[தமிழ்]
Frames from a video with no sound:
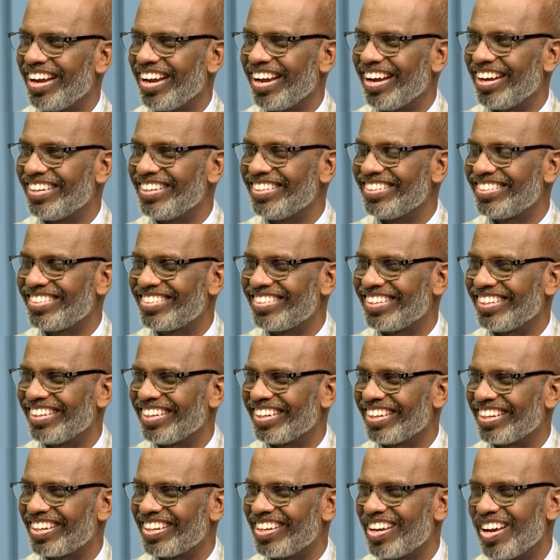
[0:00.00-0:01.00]
அடித்த
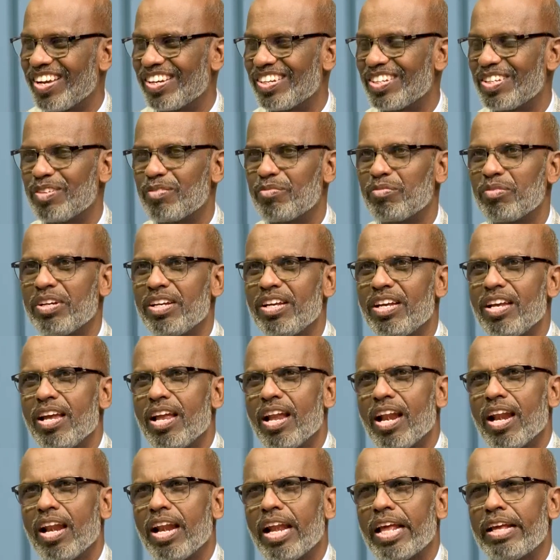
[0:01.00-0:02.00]
காரியம்
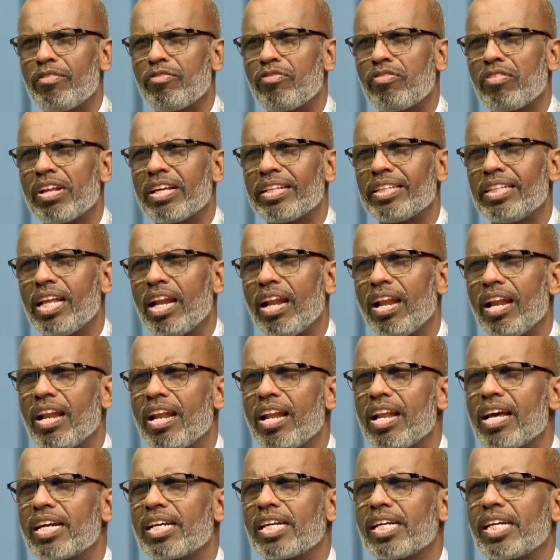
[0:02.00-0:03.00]
லைஃப்பில்
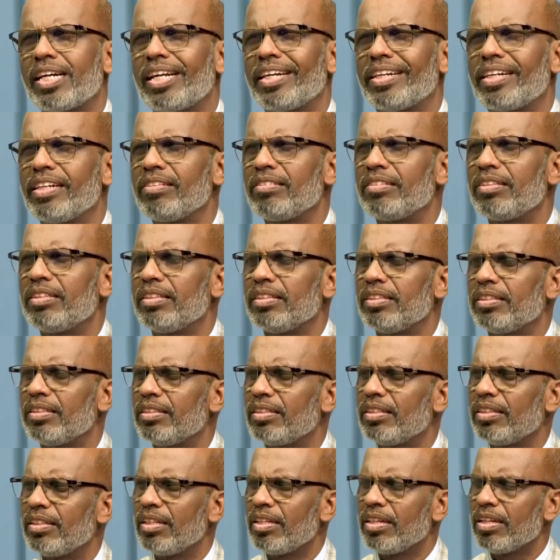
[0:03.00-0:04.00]
அதெல்லாம் கடந்து
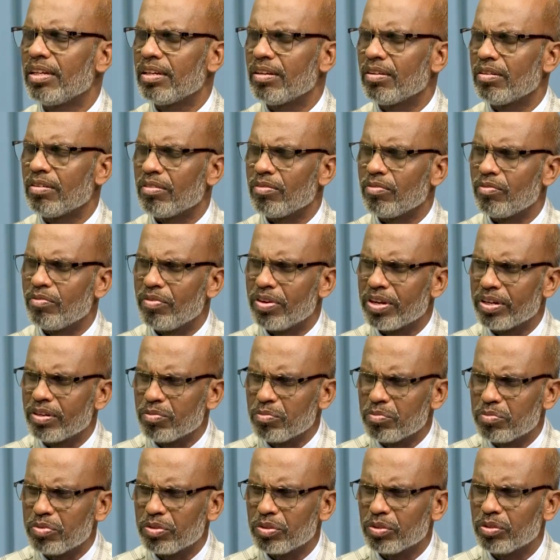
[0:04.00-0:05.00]

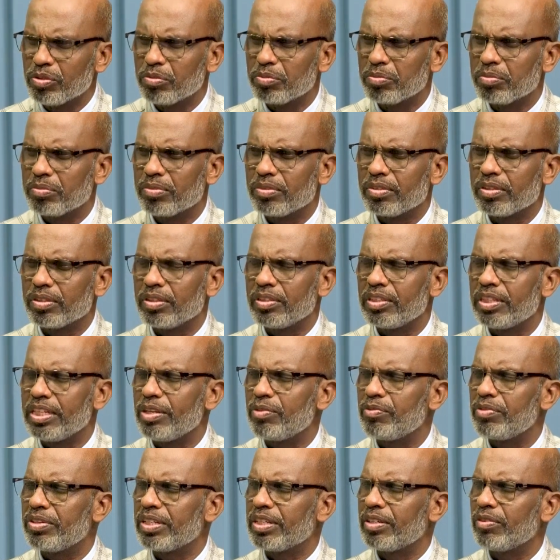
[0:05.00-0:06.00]
வரும்போதும்
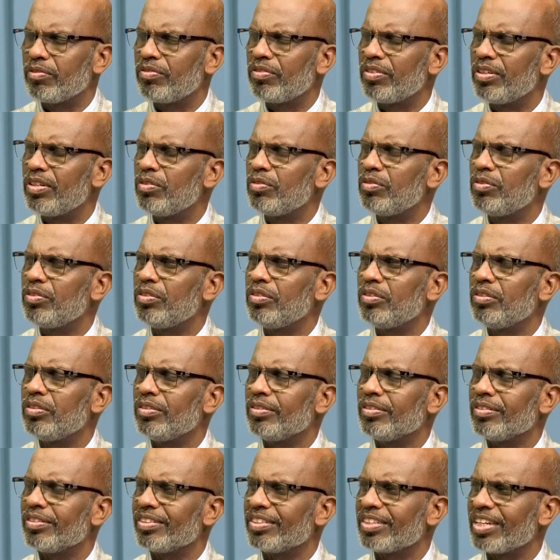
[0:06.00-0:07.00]
தேவன் எவ்வளவு
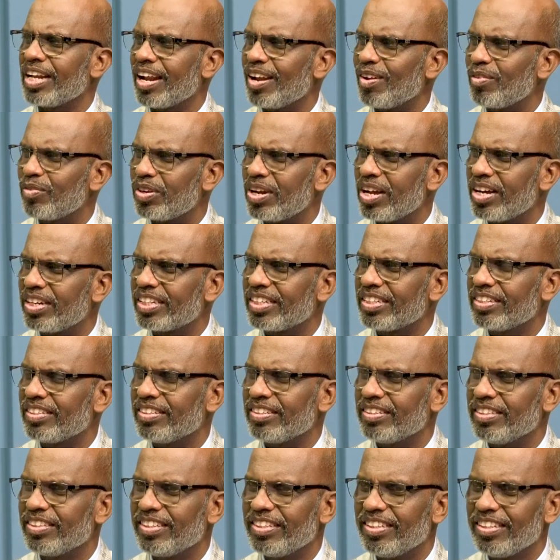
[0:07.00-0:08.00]
நல்லவராக
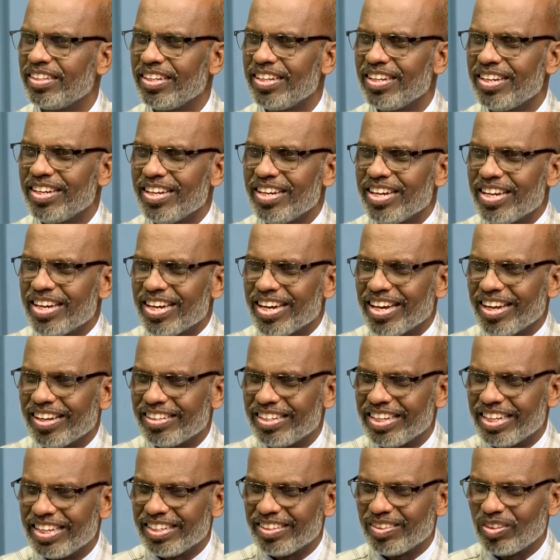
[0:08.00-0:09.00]
இருந்து
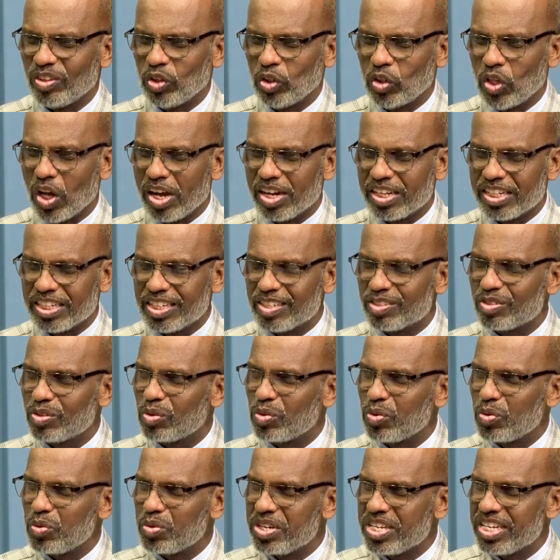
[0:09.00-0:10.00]
அதை
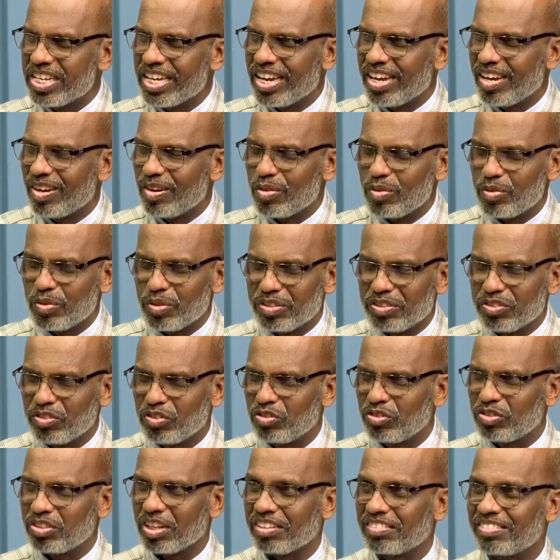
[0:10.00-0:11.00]
தாங்கக்கூடிய ஒரு
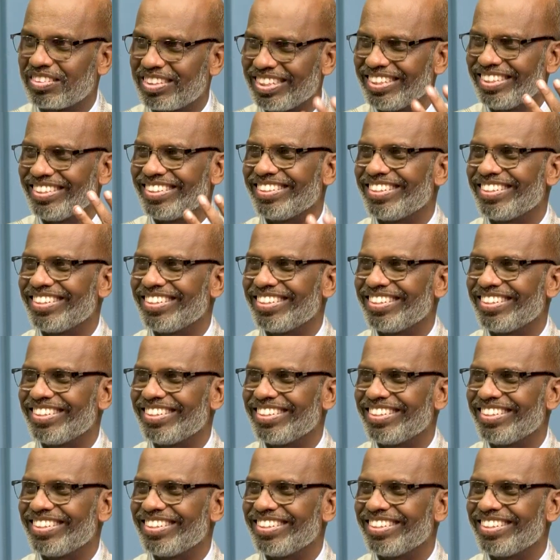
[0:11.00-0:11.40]
சக்தி